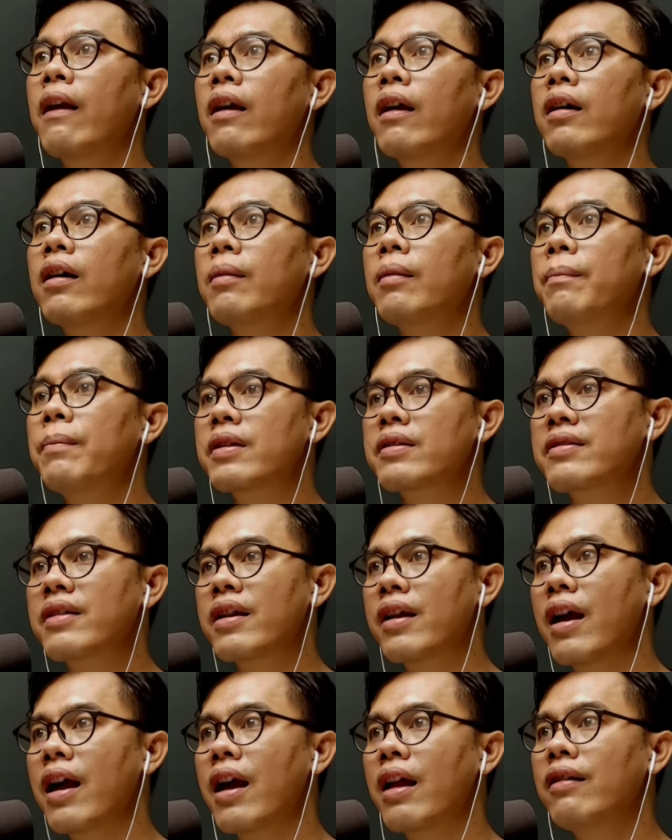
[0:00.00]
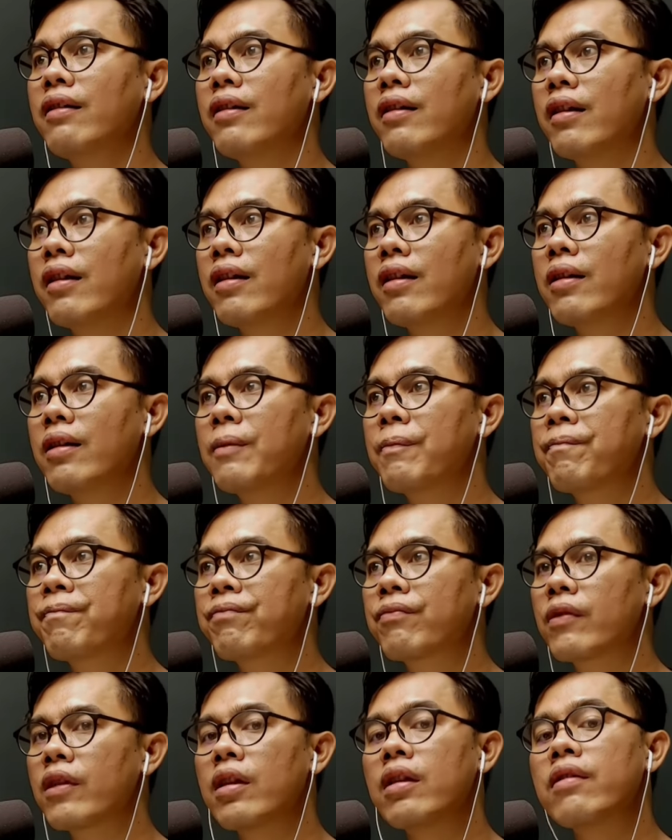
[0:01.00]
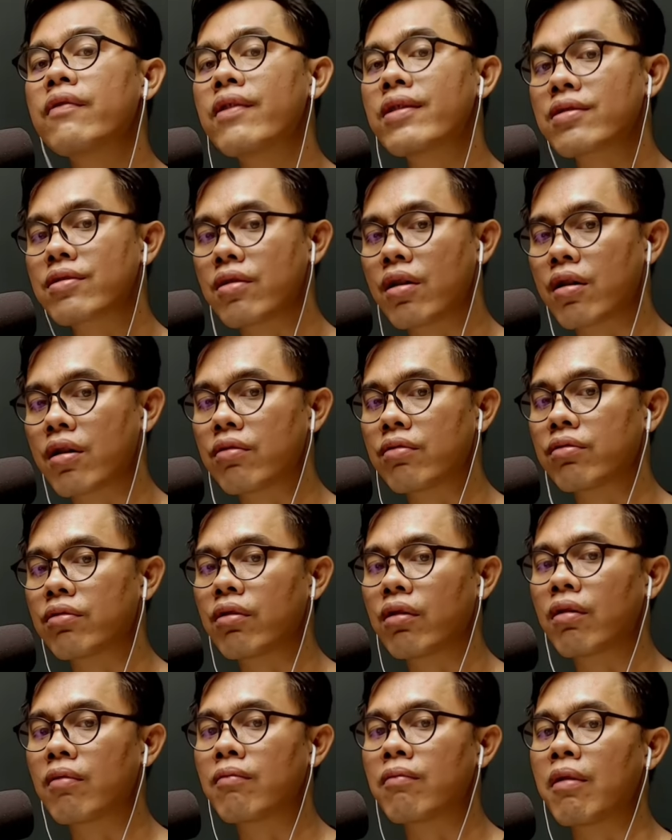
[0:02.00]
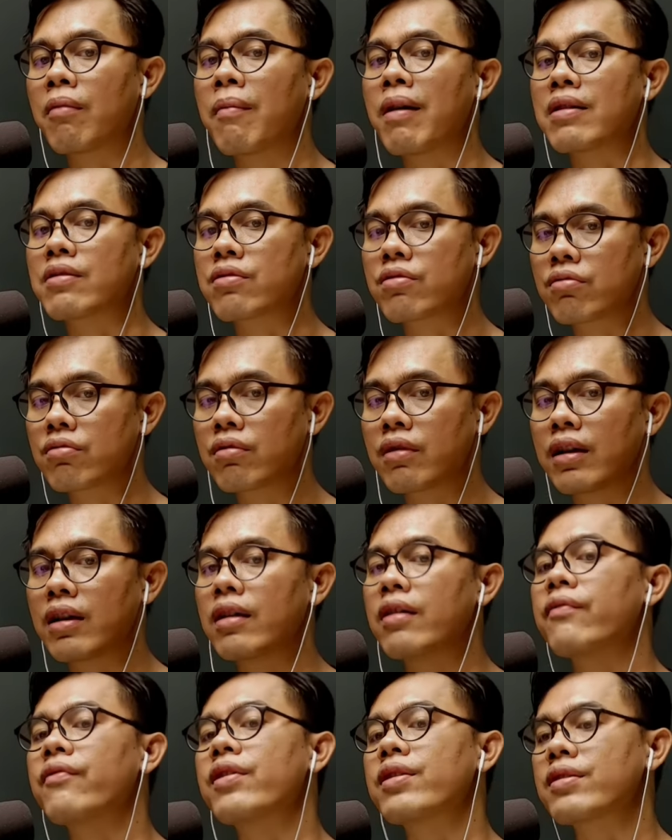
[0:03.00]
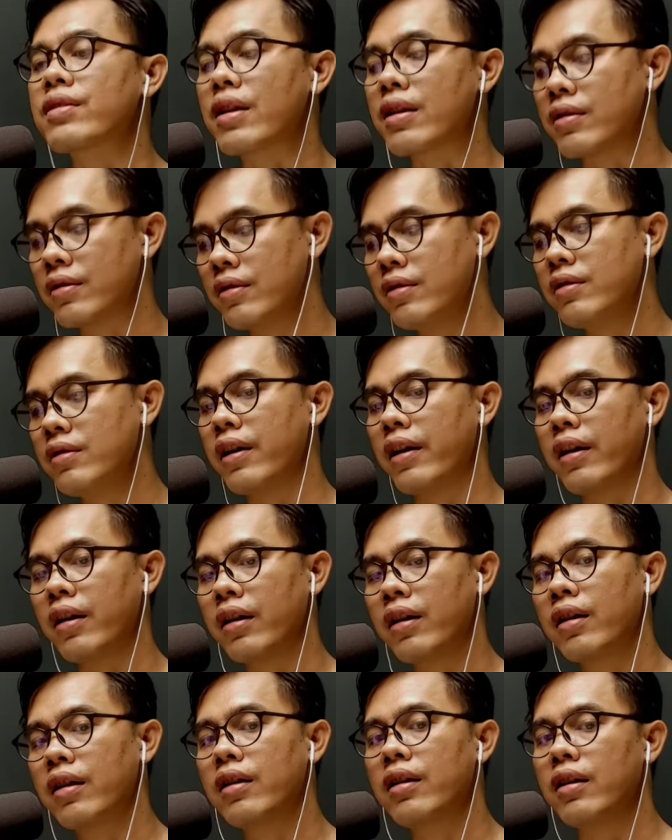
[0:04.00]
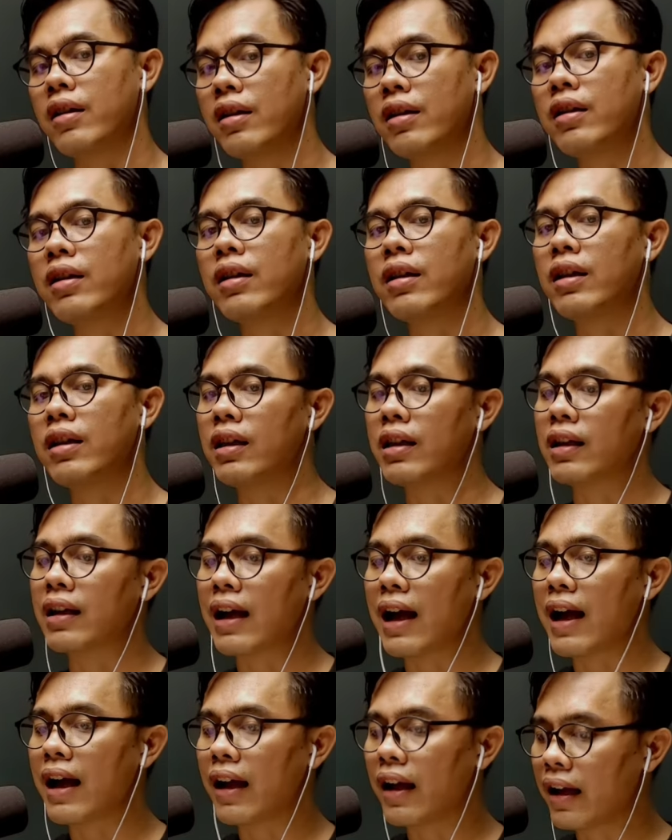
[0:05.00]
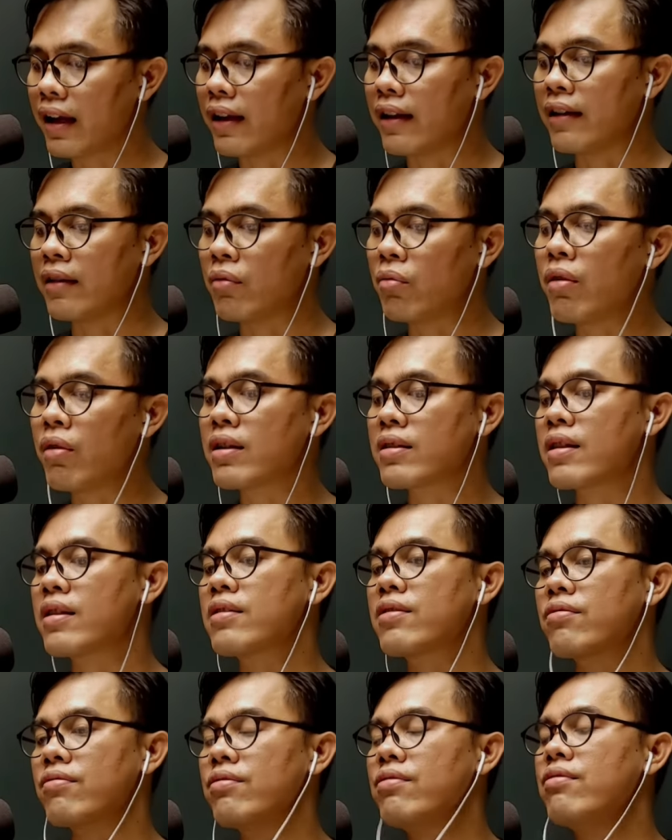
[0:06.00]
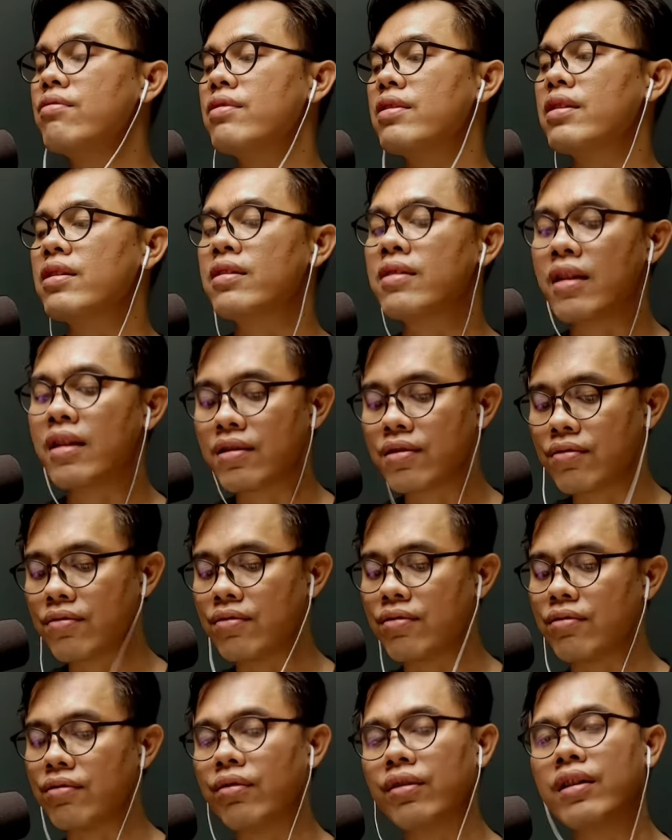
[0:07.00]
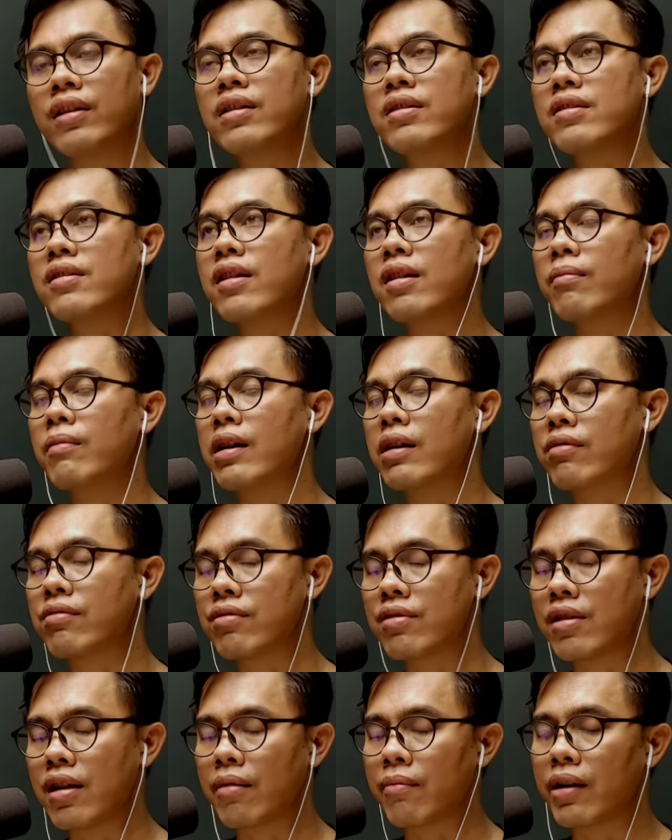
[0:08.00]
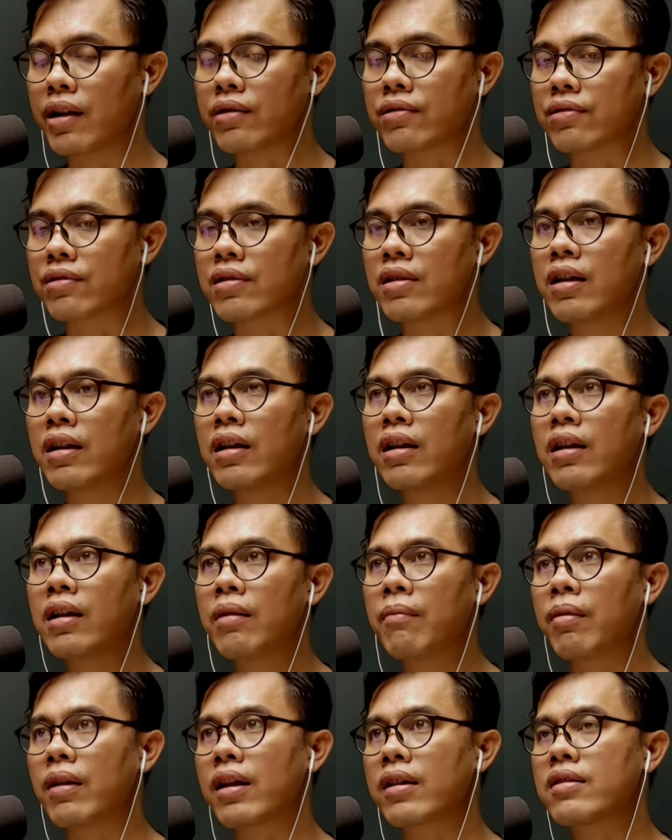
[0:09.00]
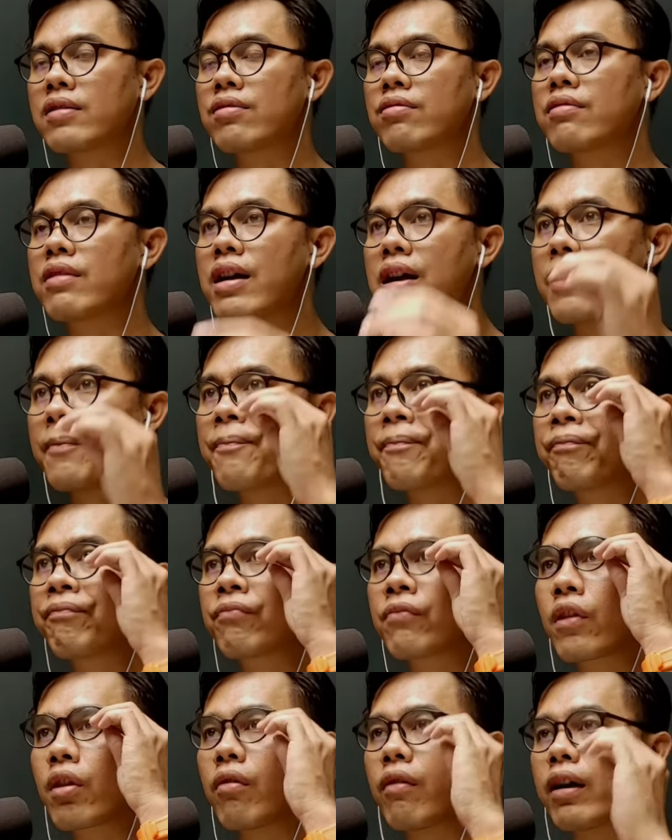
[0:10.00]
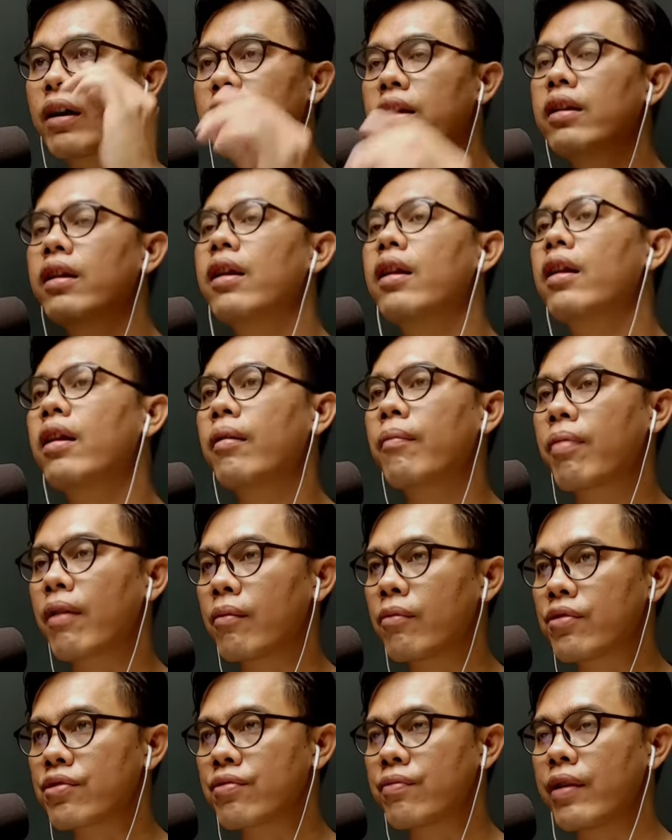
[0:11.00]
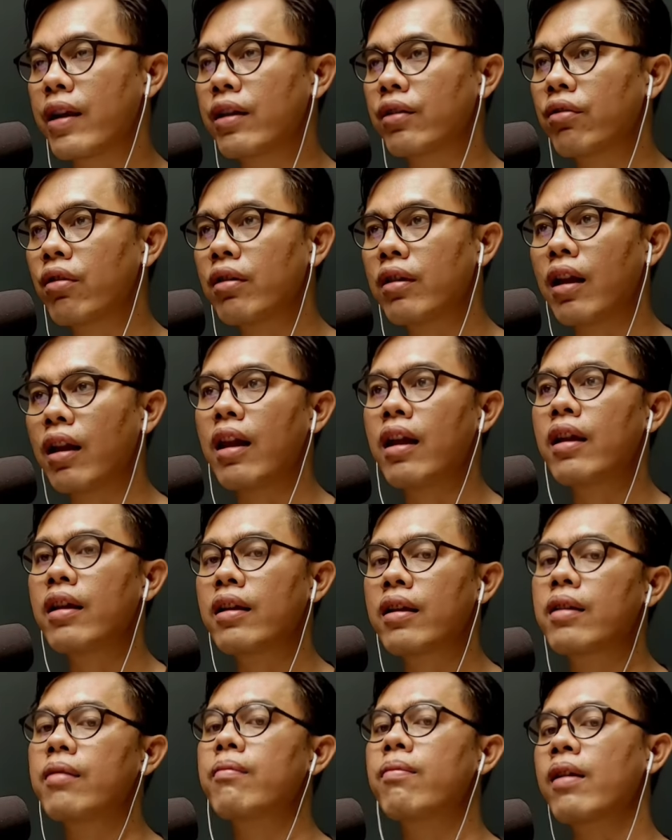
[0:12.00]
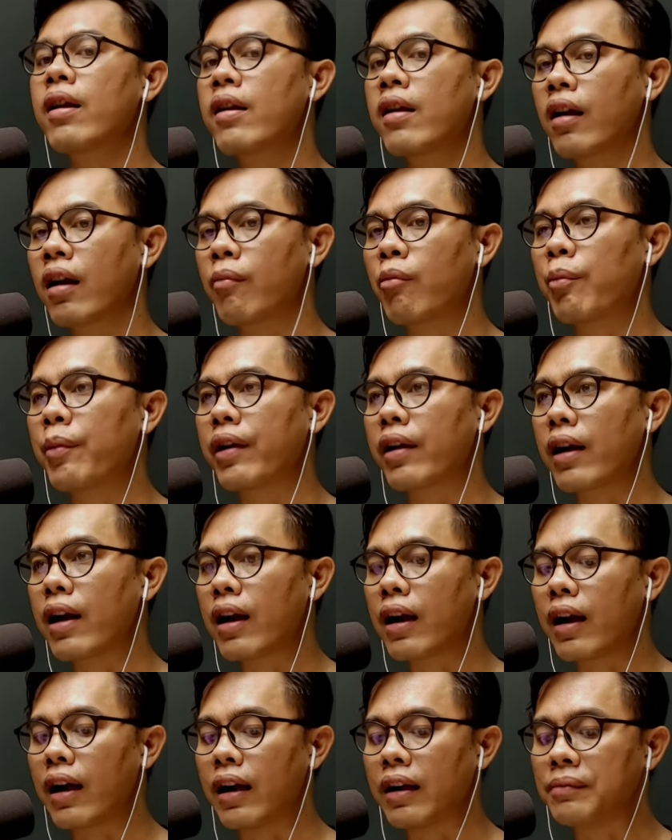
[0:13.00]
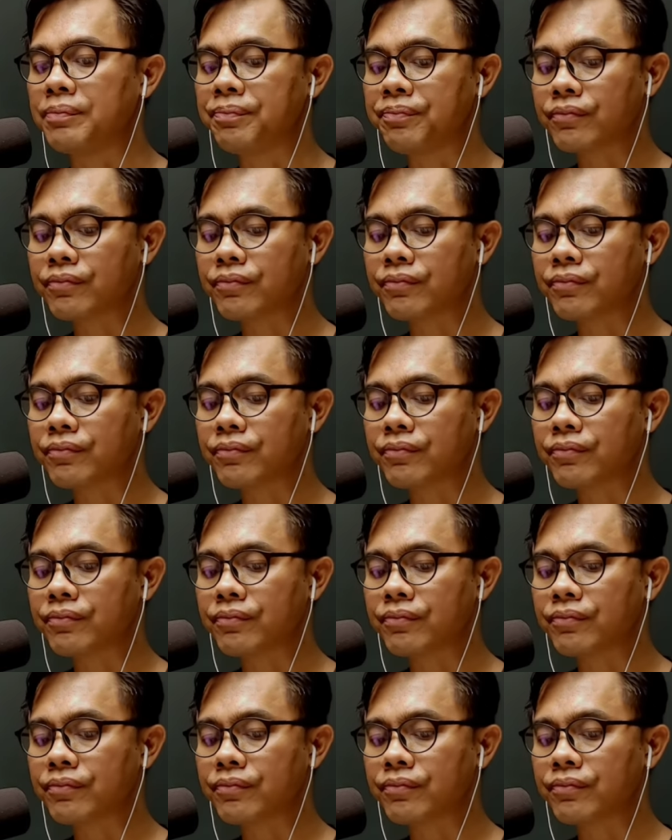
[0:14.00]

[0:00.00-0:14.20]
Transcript: kepercayaan diri investor untuk memasukkan investasinya di IKN. Wah, saya setuju sih, saya setuju. Ini sinyal bagus, sinyal bagus. Apalagi juga Wakil dari Prabowo Subianto adalah Gibran Raka Buming Raka.